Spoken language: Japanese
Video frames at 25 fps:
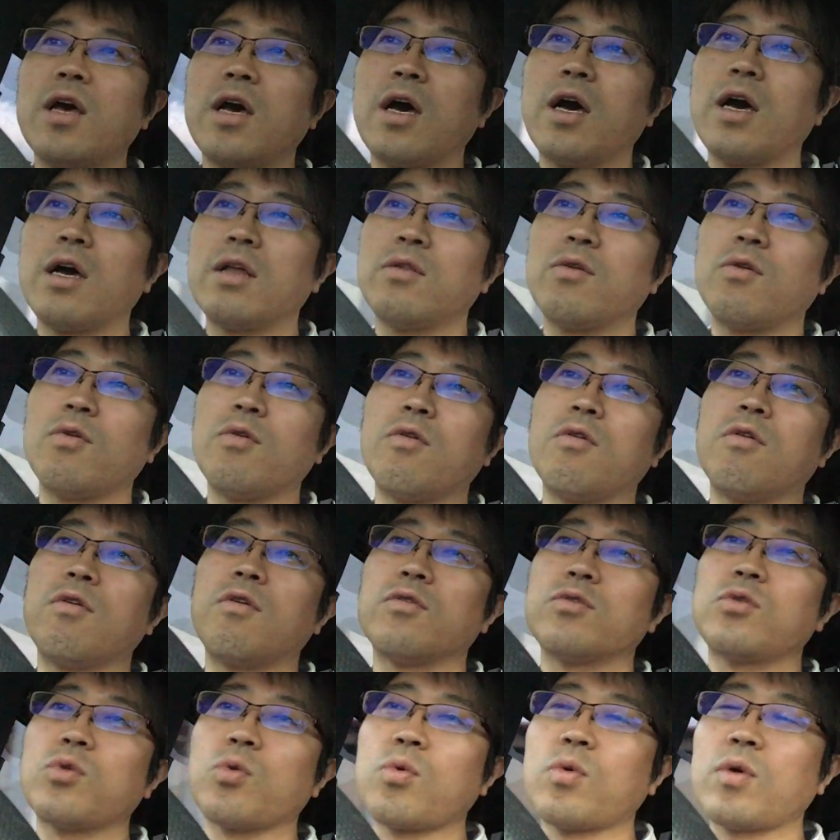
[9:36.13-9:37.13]
あ
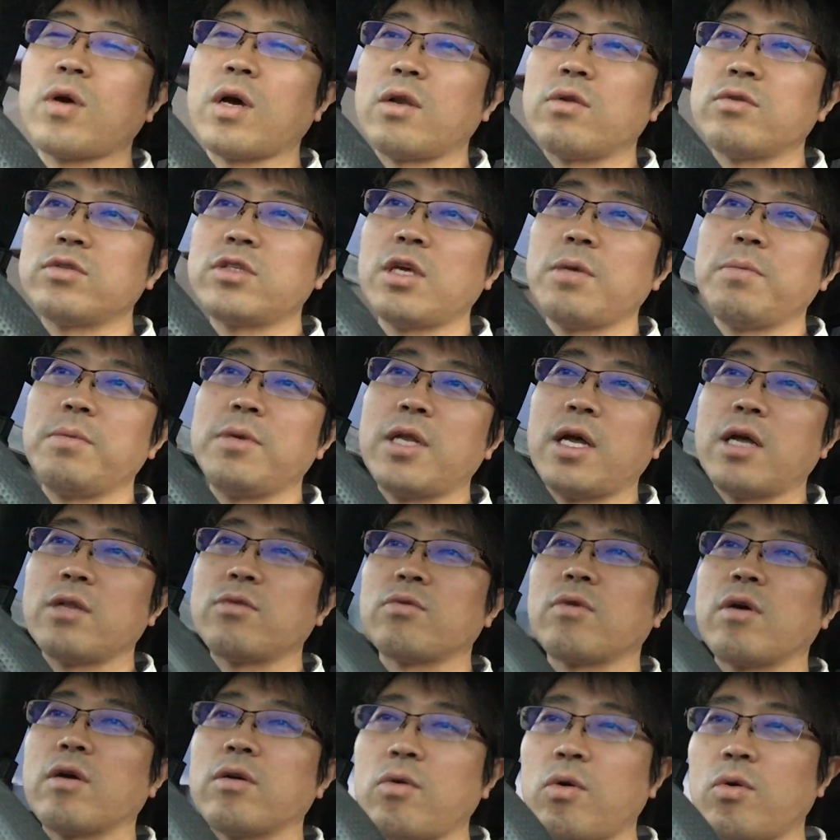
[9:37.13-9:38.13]
のどこかのセミナー
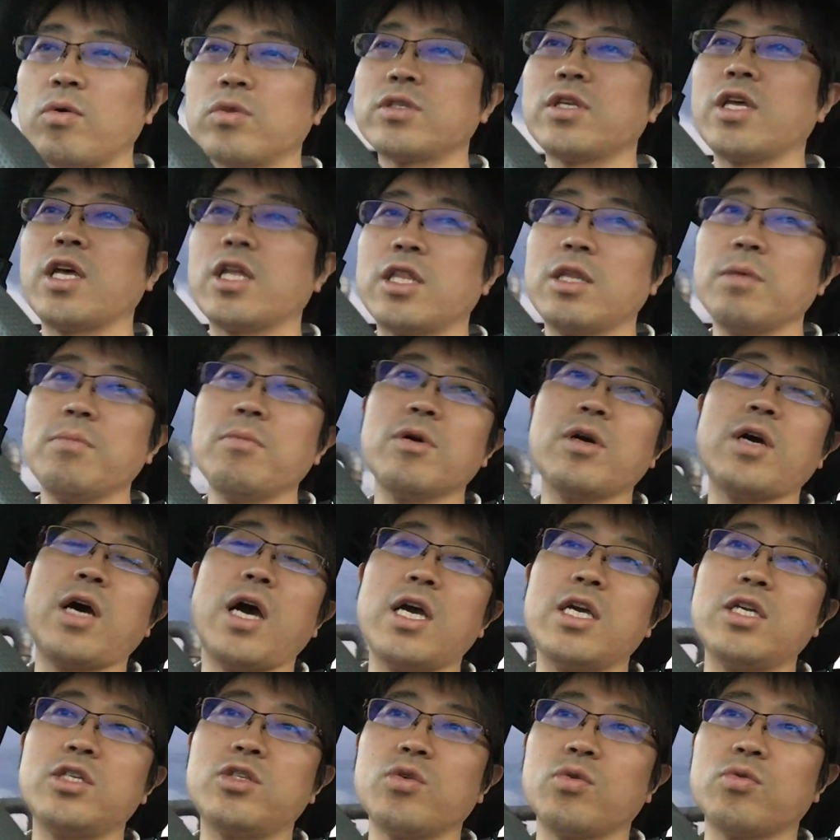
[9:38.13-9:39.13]
とか講座やっても
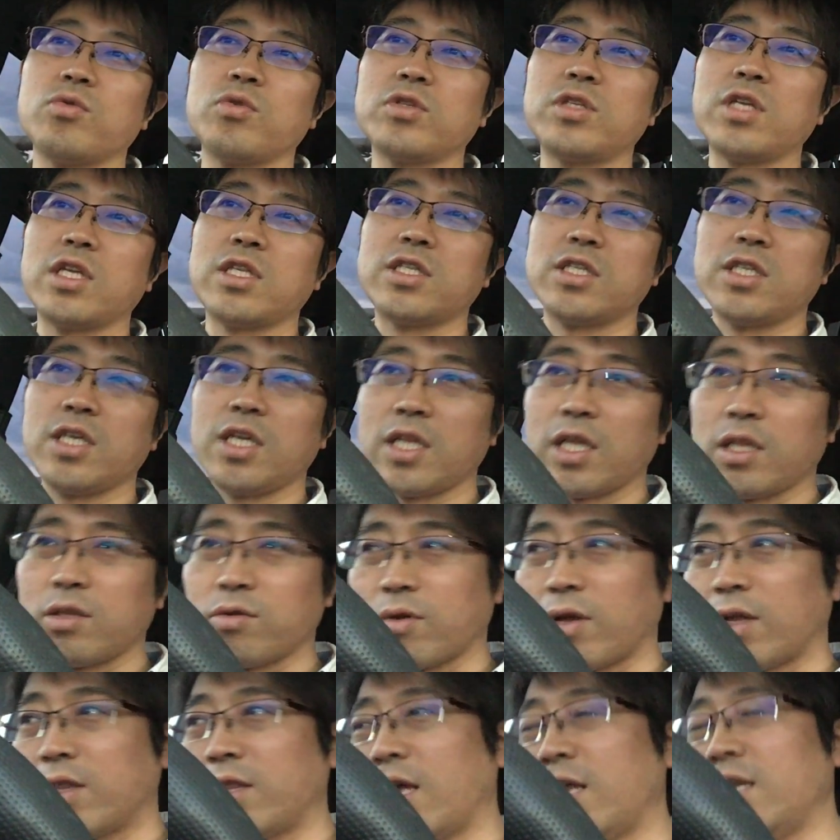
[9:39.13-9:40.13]
会場の設営だ
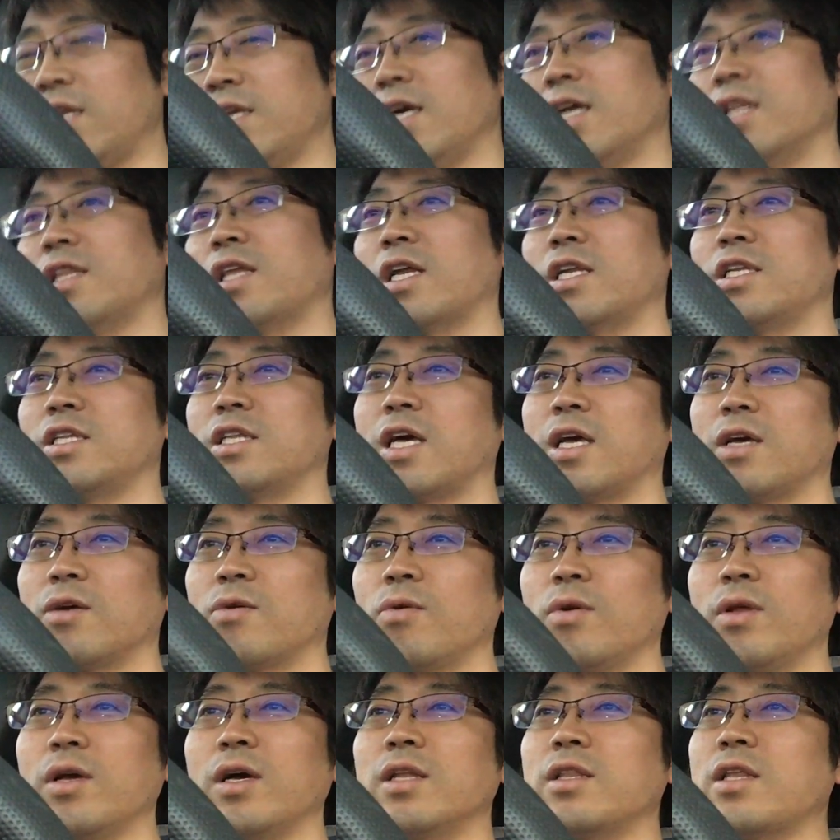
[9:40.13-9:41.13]
とか何が足りない
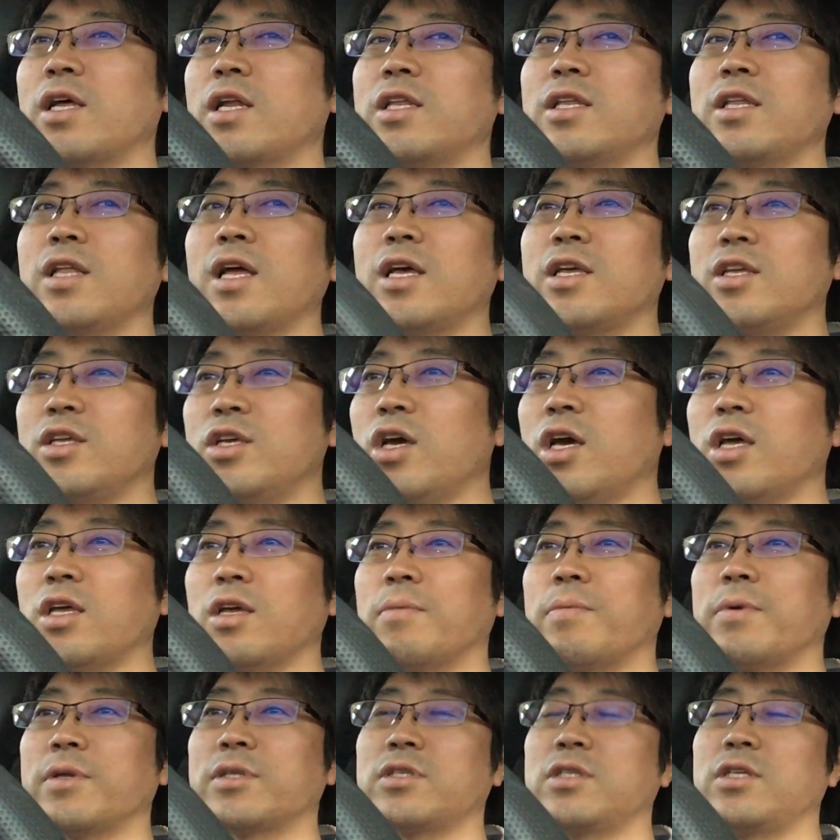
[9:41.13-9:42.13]
これが足りない、いやい
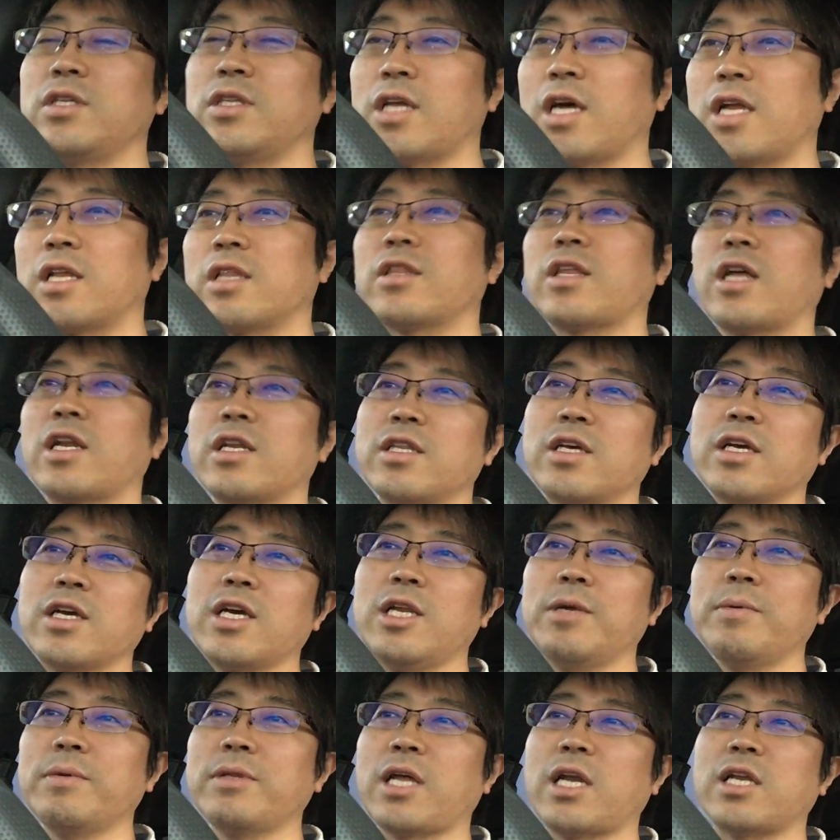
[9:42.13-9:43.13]
や別にな足りな
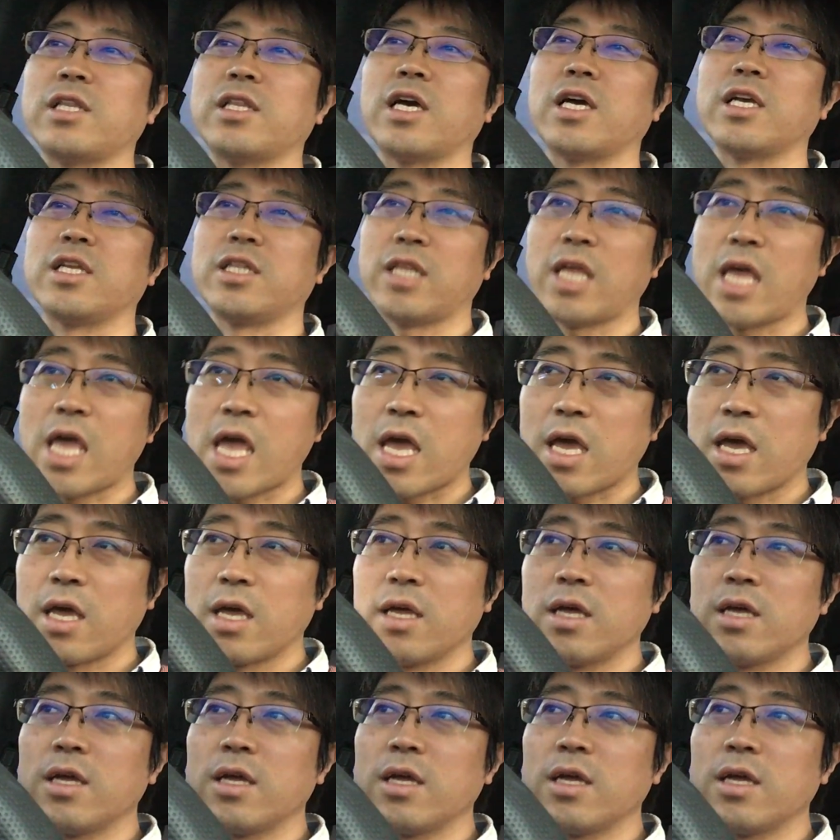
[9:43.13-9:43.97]
ければ足りないんで。